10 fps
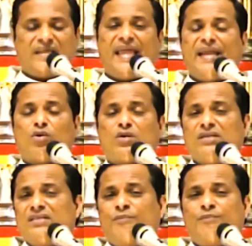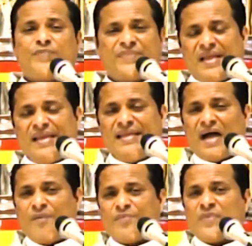ஏனோக்கு
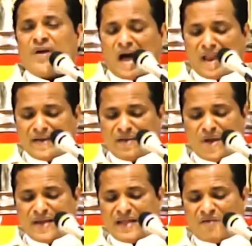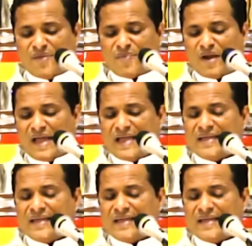எலியா அன்னை மரியாவை போல